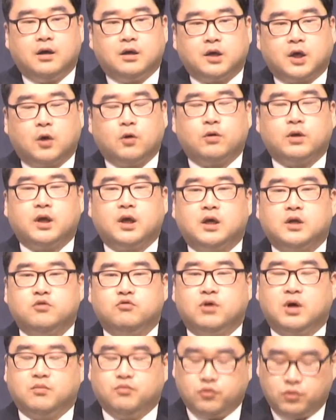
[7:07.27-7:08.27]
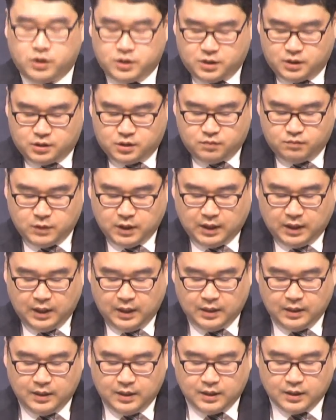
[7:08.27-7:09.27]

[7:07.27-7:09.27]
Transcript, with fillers: 괴롭게 할 이유가 무엇이 있습니까?